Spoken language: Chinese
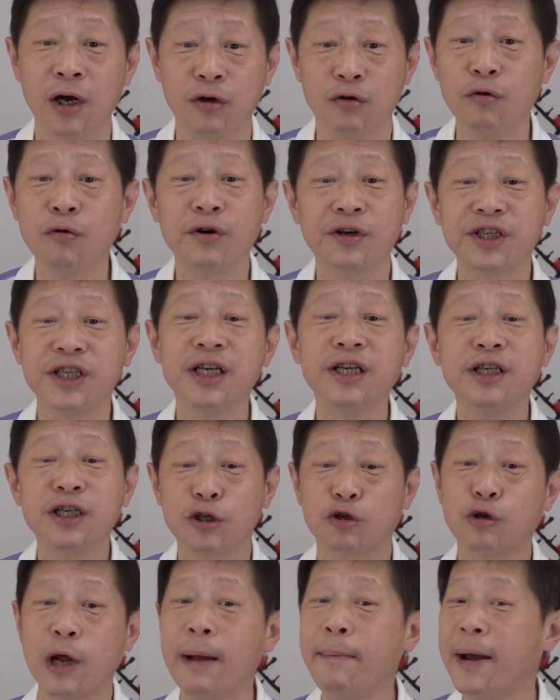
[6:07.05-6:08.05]
如果经济
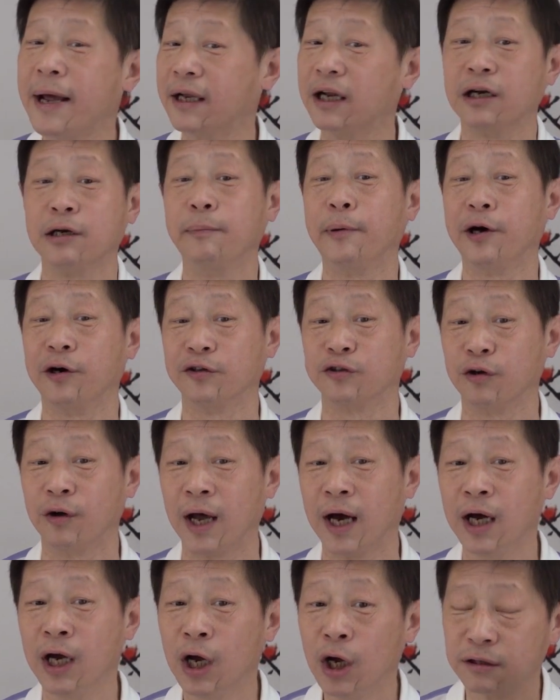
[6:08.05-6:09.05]
衰败，那就不好说了。